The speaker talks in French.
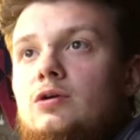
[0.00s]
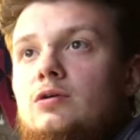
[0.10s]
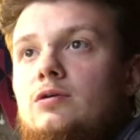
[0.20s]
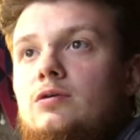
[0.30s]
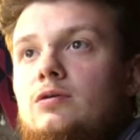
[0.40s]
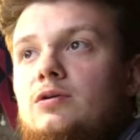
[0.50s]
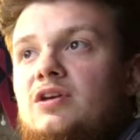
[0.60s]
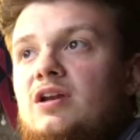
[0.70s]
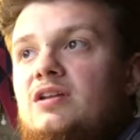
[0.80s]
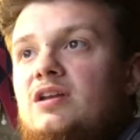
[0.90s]
euh,
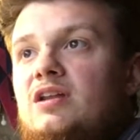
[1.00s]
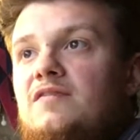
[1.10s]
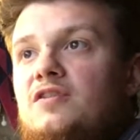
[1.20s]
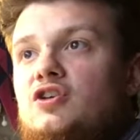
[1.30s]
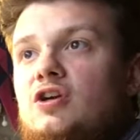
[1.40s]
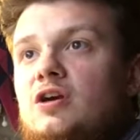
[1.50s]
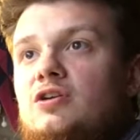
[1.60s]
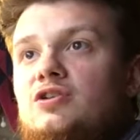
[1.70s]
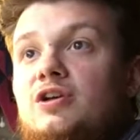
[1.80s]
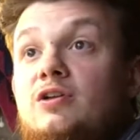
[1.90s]
qualité
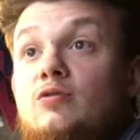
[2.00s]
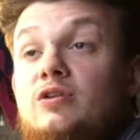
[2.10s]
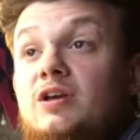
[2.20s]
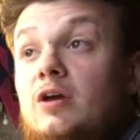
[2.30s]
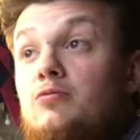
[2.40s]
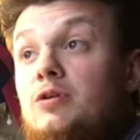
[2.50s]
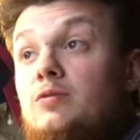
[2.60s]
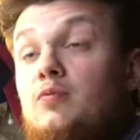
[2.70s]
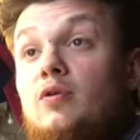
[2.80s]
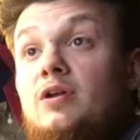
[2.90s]
d'affichage, il est noté à
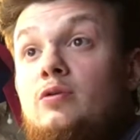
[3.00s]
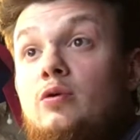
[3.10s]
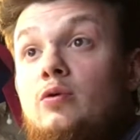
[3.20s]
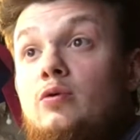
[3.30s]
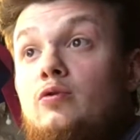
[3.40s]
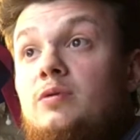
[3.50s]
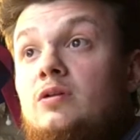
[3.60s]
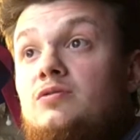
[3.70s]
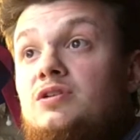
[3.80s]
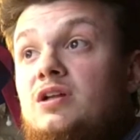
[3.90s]
8 pour les deux.
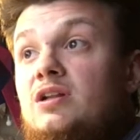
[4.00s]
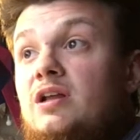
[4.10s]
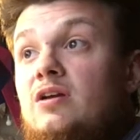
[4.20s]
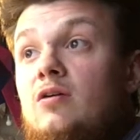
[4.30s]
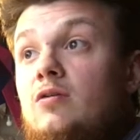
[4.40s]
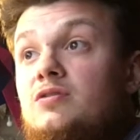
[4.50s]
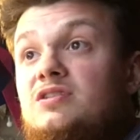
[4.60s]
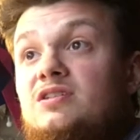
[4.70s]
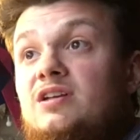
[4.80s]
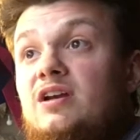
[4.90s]
Luminosité de l'écran,
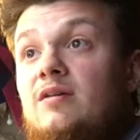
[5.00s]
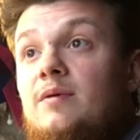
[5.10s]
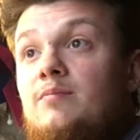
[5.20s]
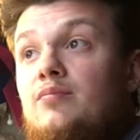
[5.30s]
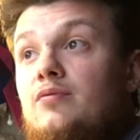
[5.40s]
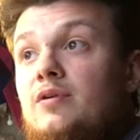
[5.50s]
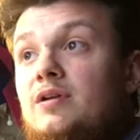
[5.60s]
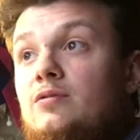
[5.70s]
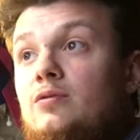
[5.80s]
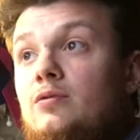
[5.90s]
c'est la même pour
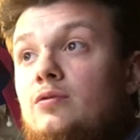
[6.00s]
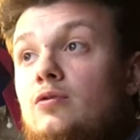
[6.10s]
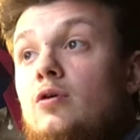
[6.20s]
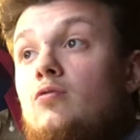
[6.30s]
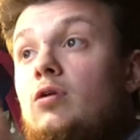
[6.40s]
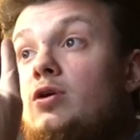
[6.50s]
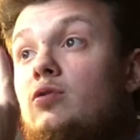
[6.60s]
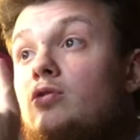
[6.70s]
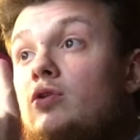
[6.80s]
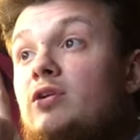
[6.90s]
les deux. Non,
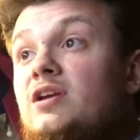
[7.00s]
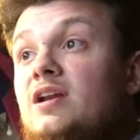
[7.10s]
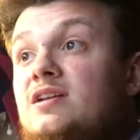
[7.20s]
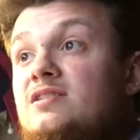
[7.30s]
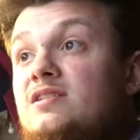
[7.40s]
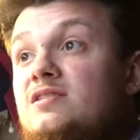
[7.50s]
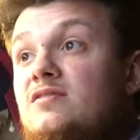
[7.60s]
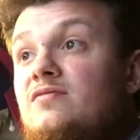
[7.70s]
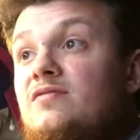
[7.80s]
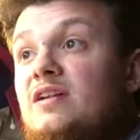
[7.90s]
quoique non, il a
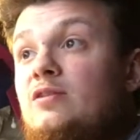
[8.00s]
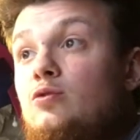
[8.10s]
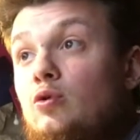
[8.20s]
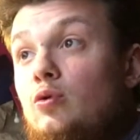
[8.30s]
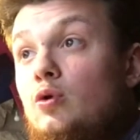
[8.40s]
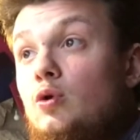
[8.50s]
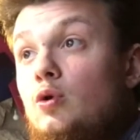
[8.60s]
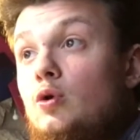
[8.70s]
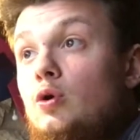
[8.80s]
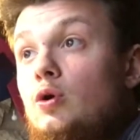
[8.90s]
622
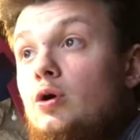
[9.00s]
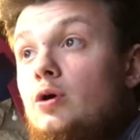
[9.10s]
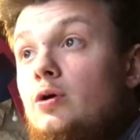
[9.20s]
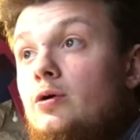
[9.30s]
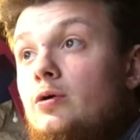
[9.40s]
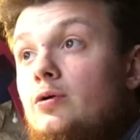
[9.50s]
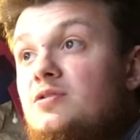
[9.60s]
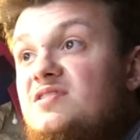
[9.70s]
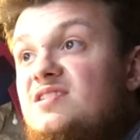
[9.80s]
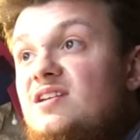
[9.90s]

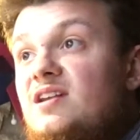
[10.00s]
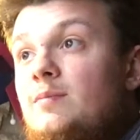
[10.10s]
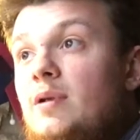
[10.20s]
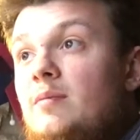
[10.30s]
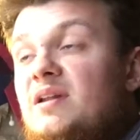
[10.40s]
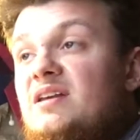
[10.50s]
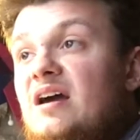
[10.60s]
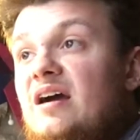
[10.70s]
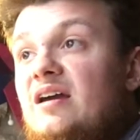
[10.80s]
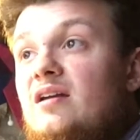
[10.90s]
CD euh, par mètre
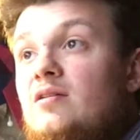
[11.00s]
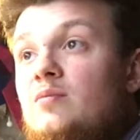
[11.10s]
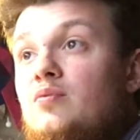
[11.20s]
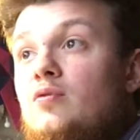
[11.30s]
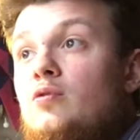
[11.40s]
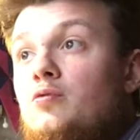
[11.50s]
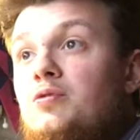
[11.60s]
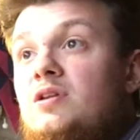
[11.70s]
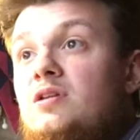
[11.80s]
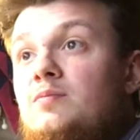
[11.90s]
carré euh, pour le 8